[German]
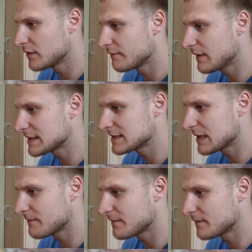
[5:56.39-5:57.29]

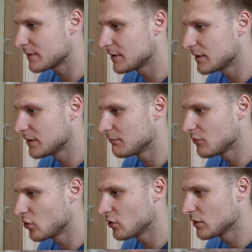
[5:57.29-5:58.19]
Watzapf,
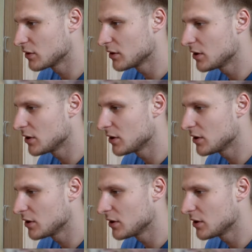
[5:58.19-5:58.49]
Molung,